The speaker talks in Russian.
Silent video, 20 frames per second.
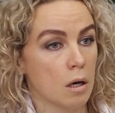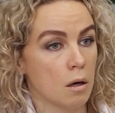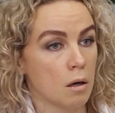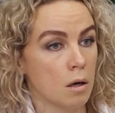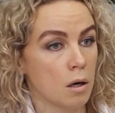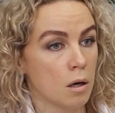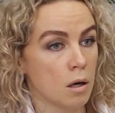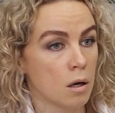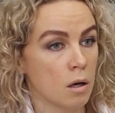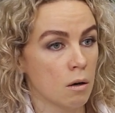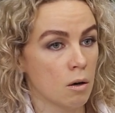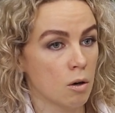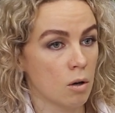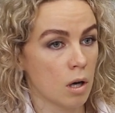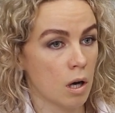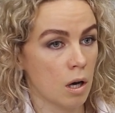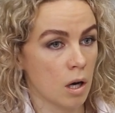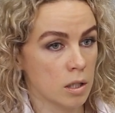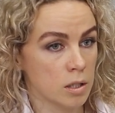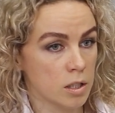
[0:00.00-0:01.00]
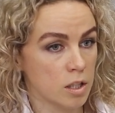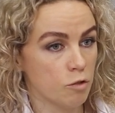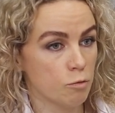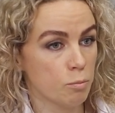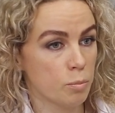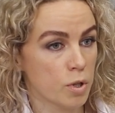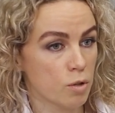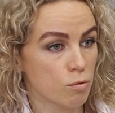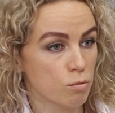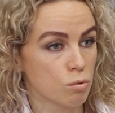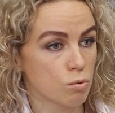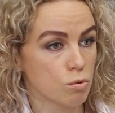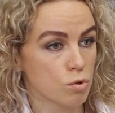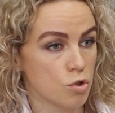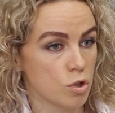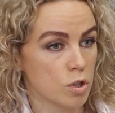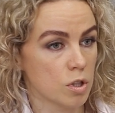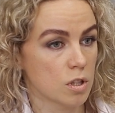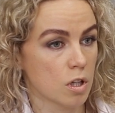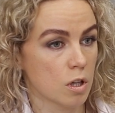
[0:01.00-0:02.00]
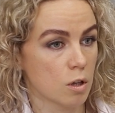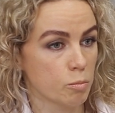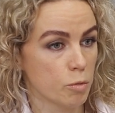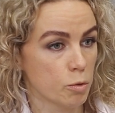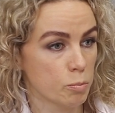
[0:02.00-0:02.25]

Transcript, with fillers: а, они в первую очередь как